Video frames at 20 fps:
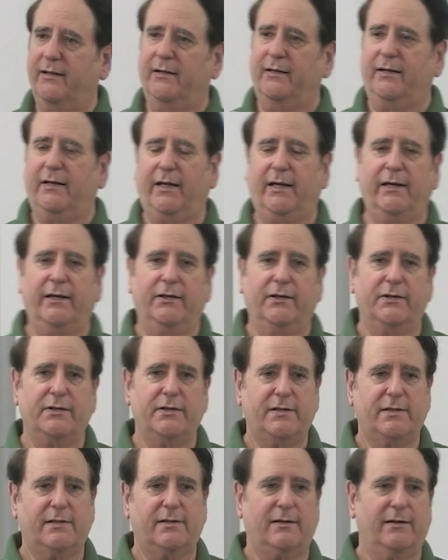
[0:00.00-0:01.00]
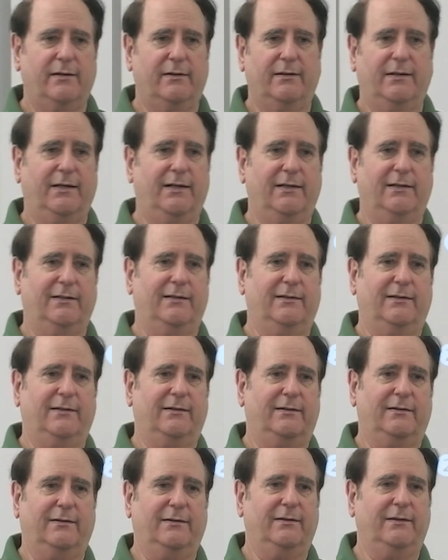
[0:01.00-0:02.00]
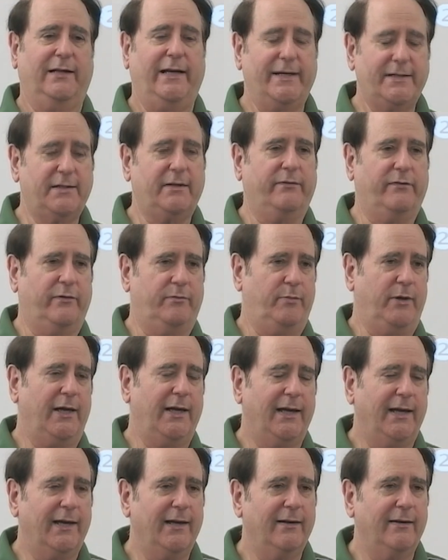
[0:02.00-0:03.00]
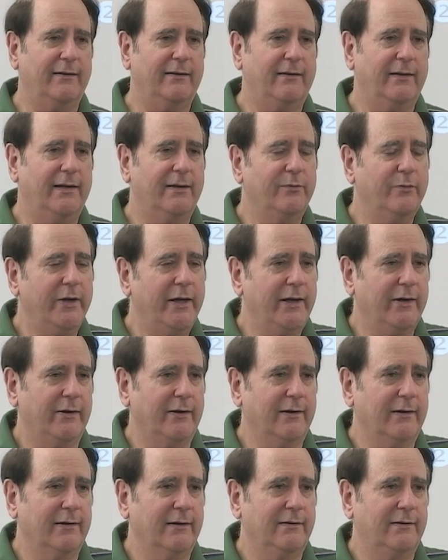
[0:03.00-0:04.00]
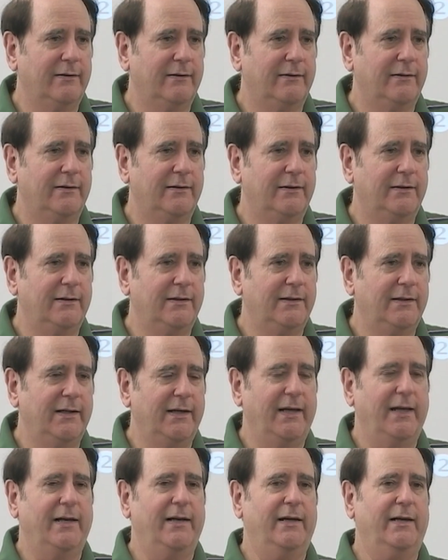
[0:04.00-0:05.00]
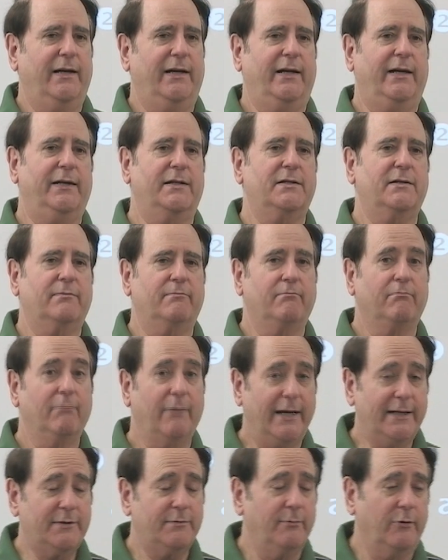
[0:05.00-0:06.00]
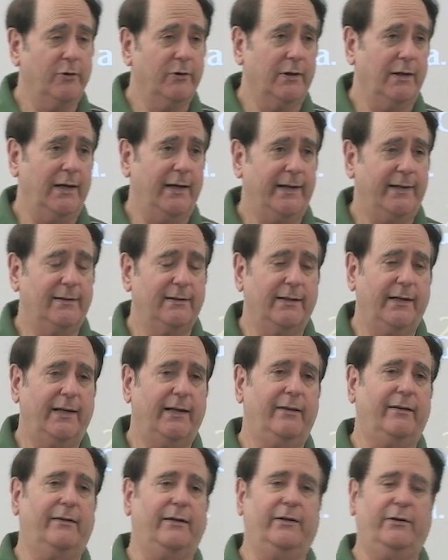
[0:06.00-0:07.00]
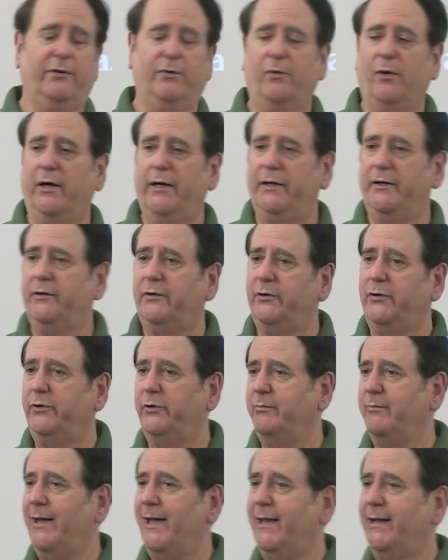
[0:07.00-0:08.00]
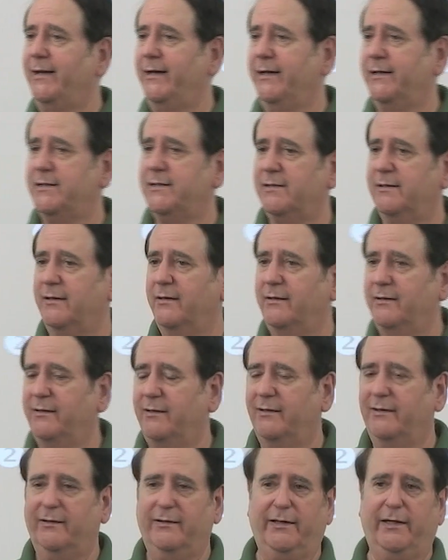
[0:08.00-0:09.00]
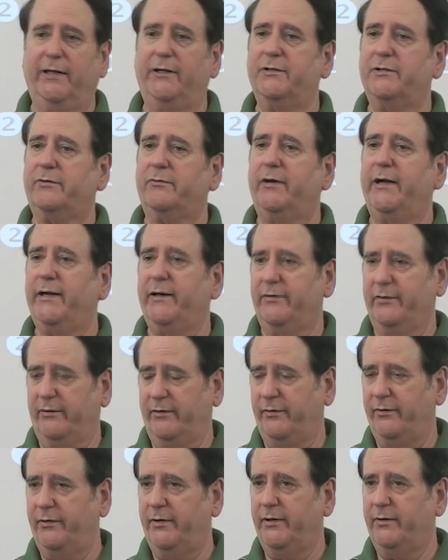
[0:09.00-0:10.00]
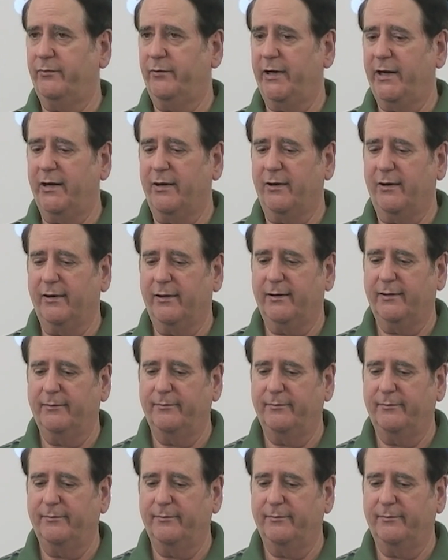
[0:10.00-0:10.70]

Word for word: 比我们更低等的存在。更有可能的是，那位创造我们的，是比我们更伟大的。